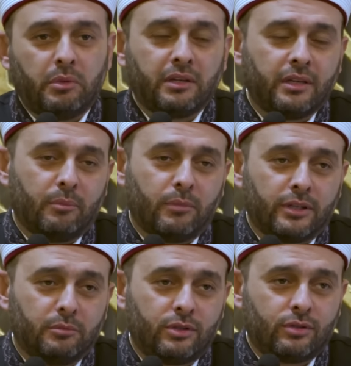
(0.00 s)
Ben
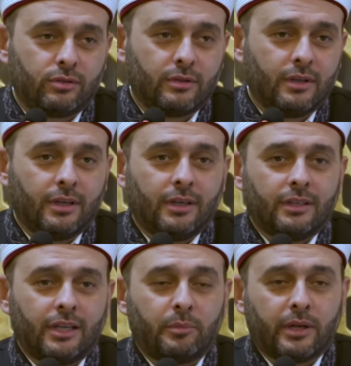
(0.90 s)
yapmadım hiç.
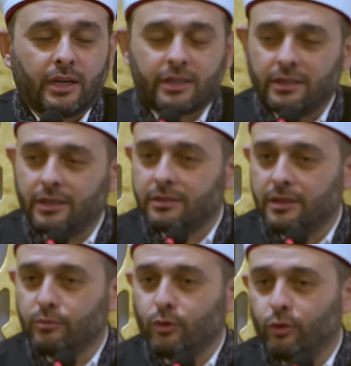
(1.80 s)
Yapan
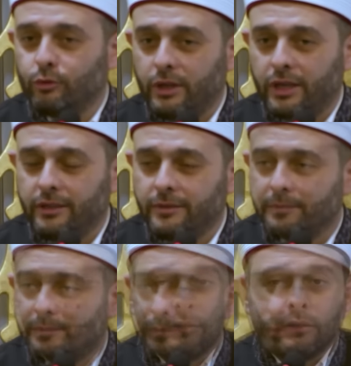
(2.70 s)
arkadaşlarım da oldu yani.
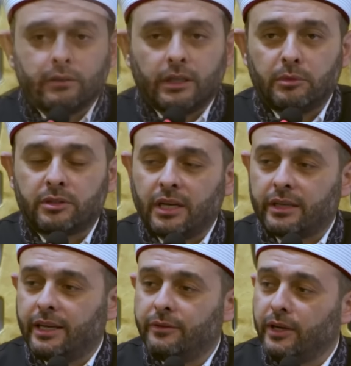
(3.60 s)

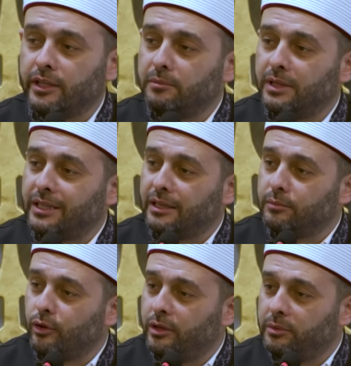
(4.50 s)
Demişler ki efendim
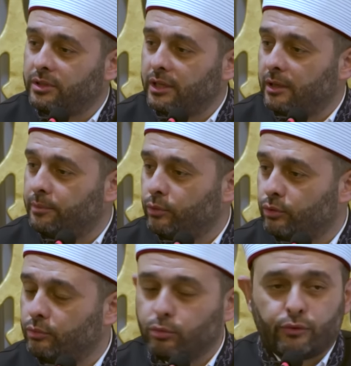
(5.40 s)
neden böyle bir şey
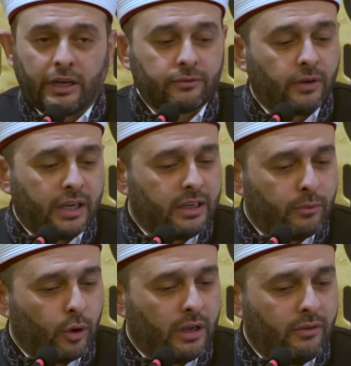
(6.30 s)
yapıyorsun? Bu
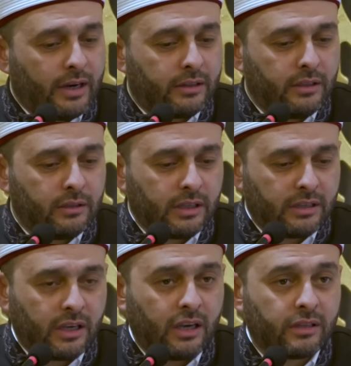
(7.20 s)
fetvayı böyle verdin.
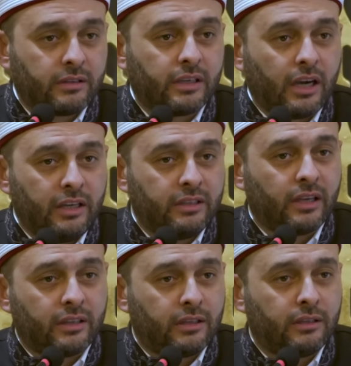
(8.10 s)
Necaseti
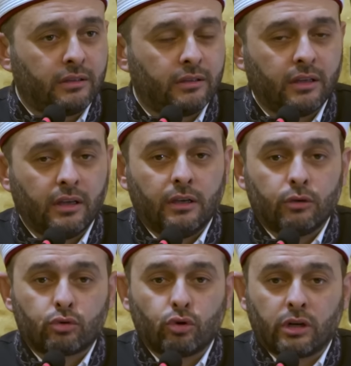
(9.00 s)
galiza dedin.
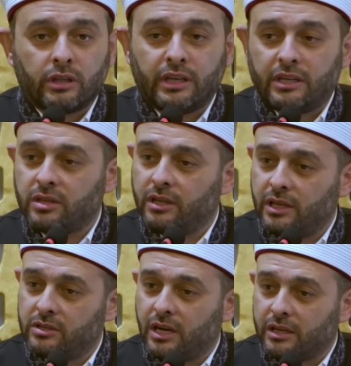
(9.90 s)
Sonra da
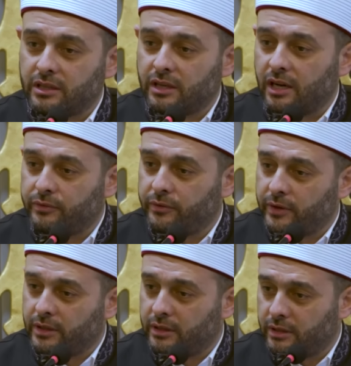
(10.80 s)
necaseti
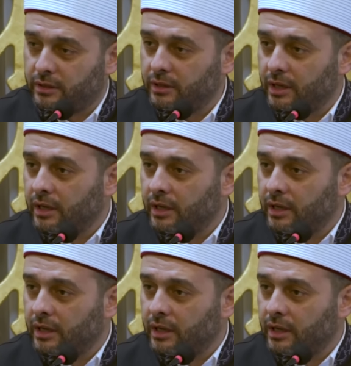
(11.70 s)
hafife dedin.